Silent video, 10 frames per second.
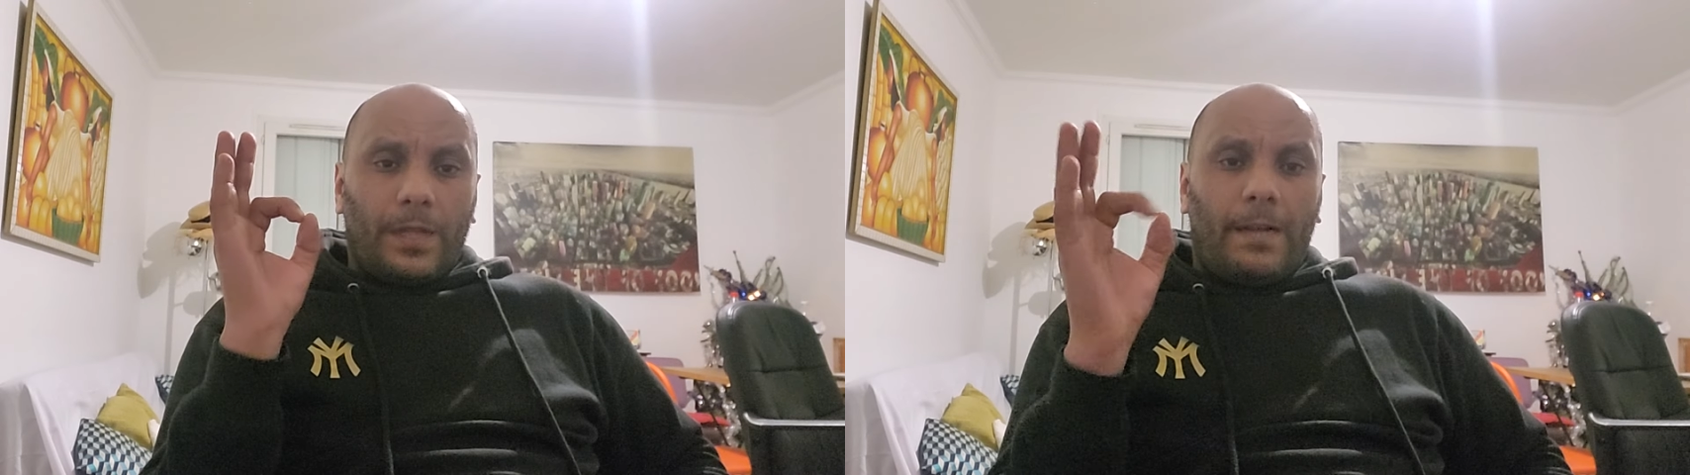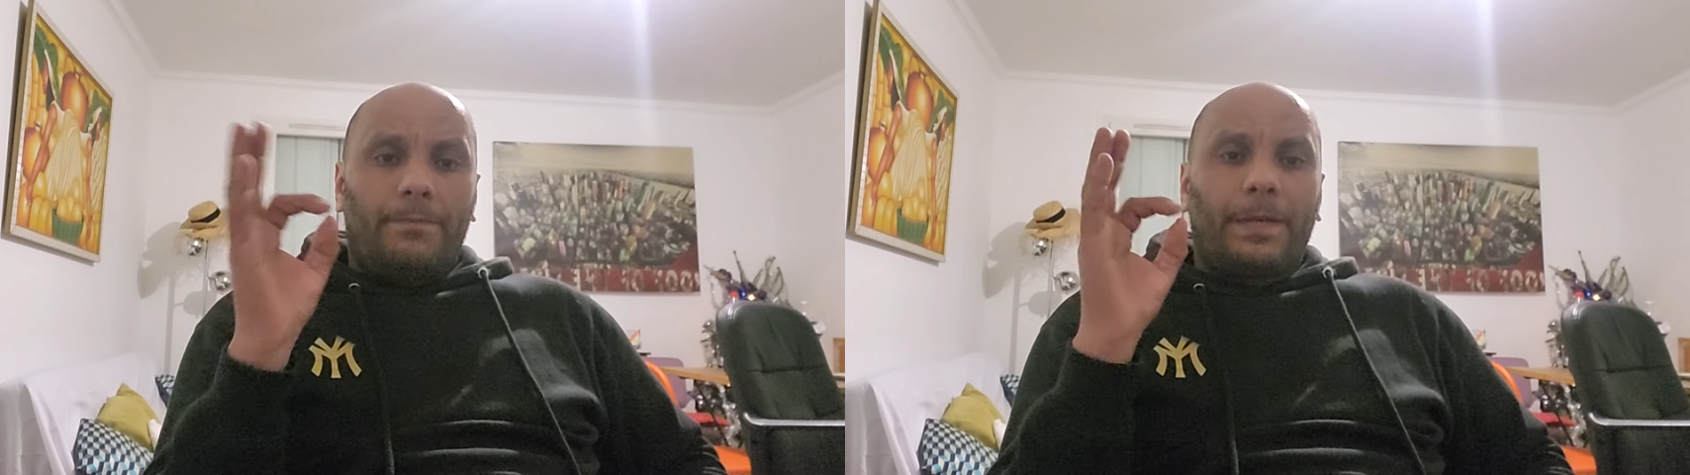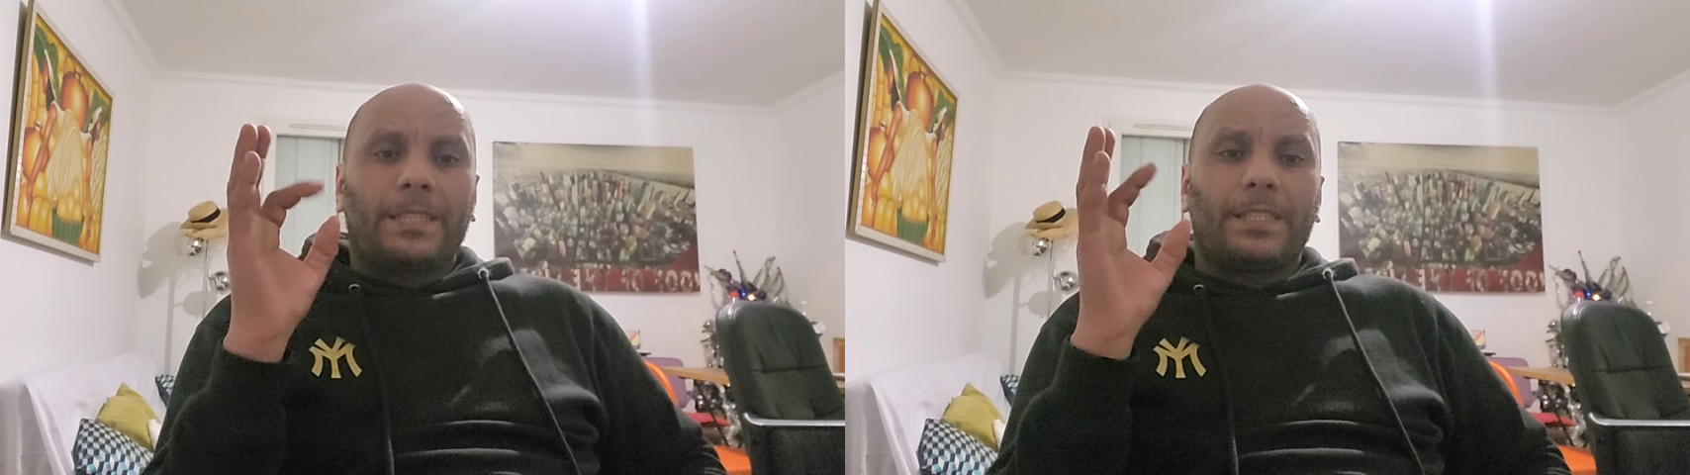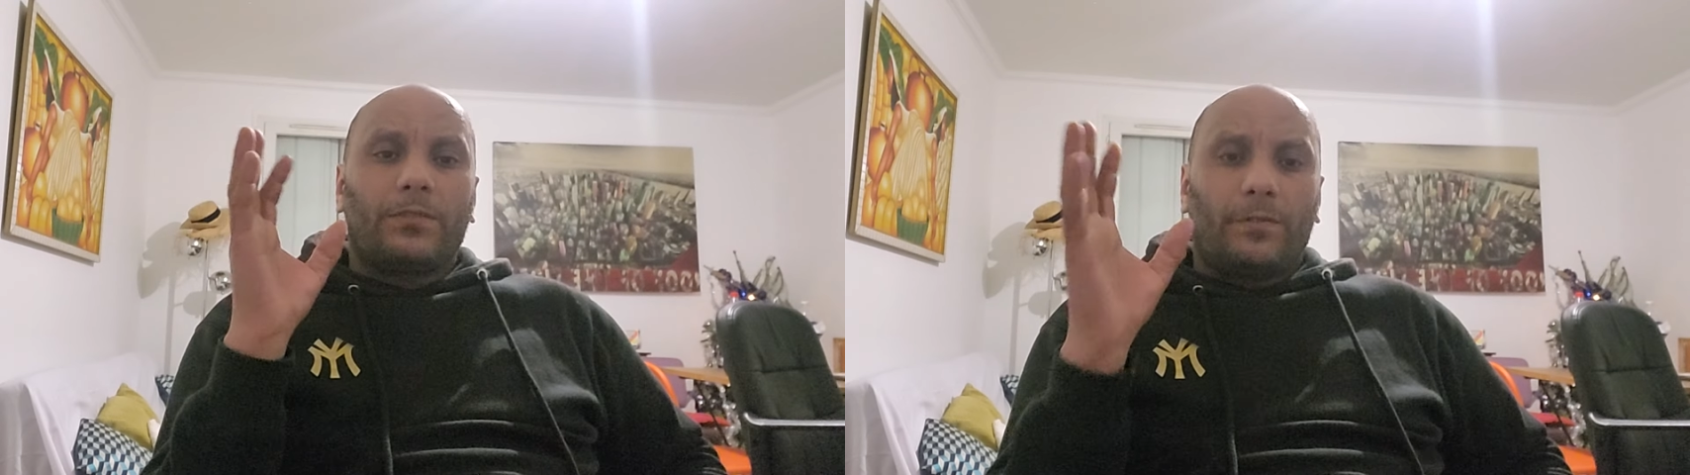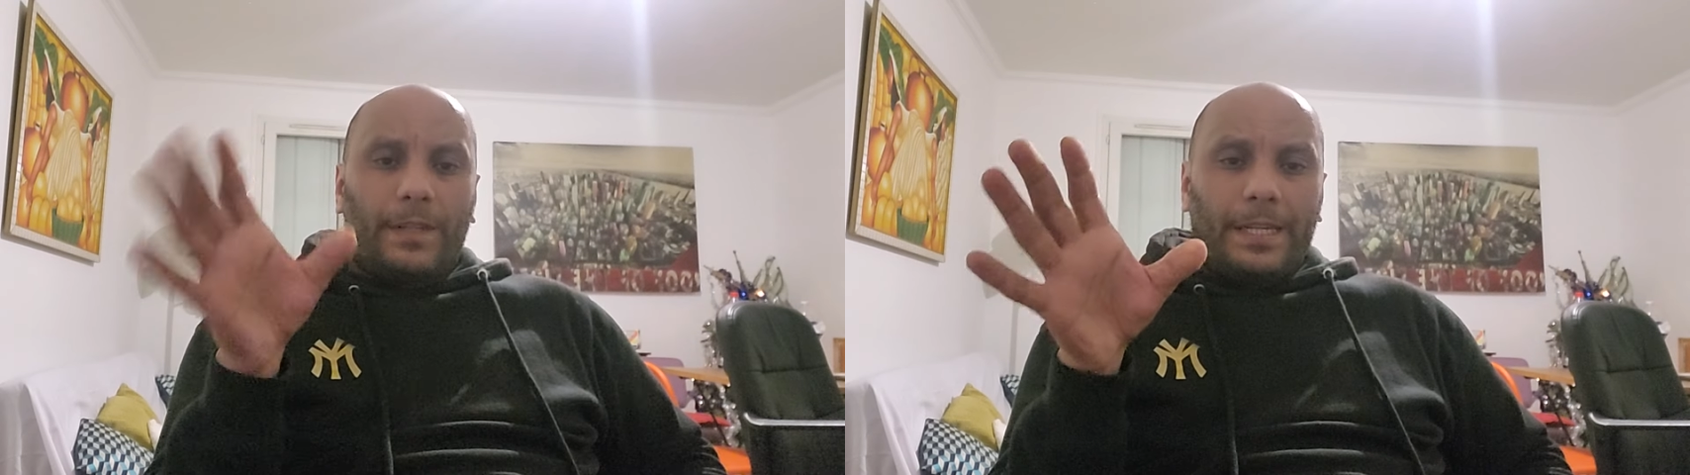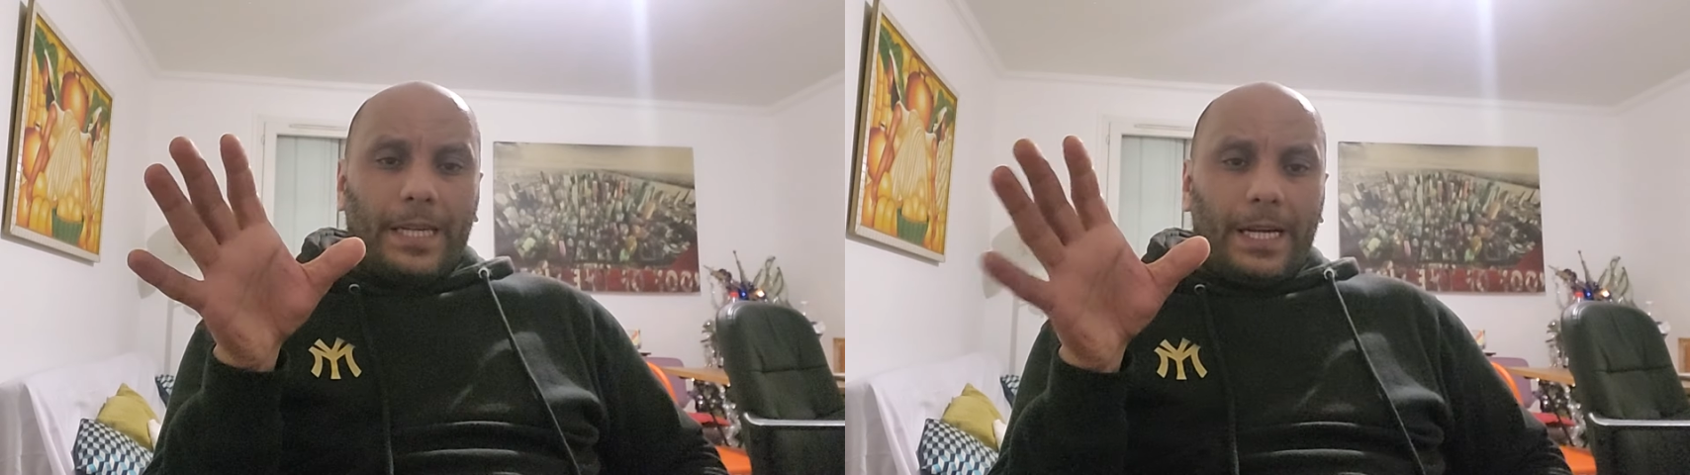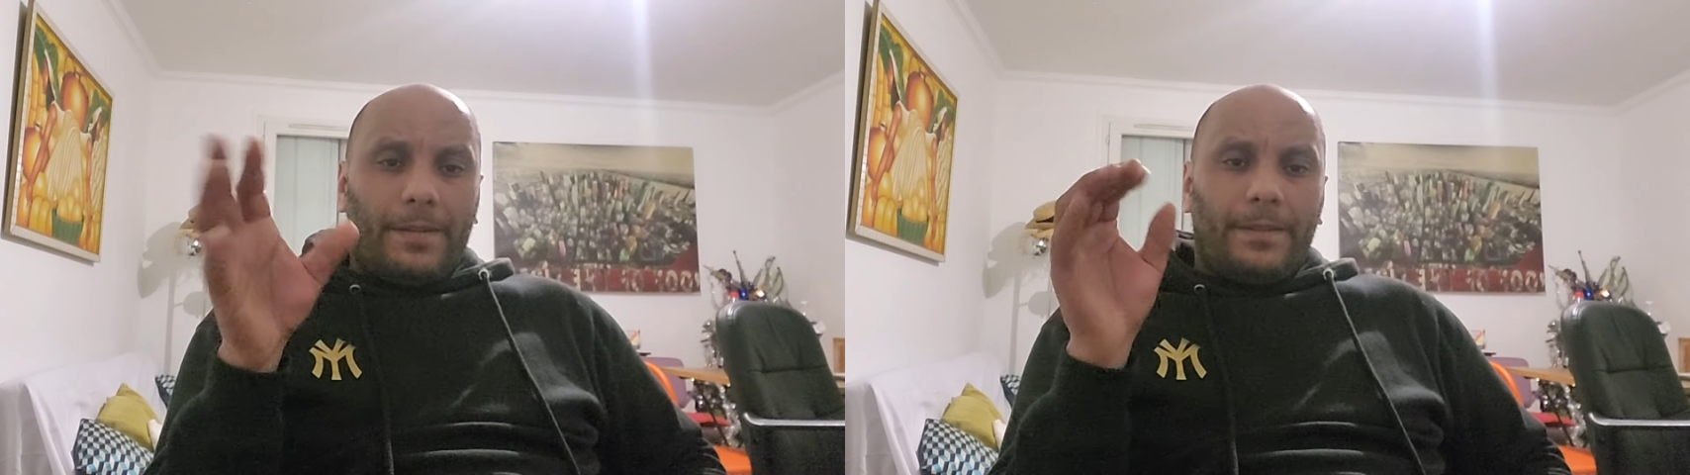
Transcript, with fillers: à partir de 20K,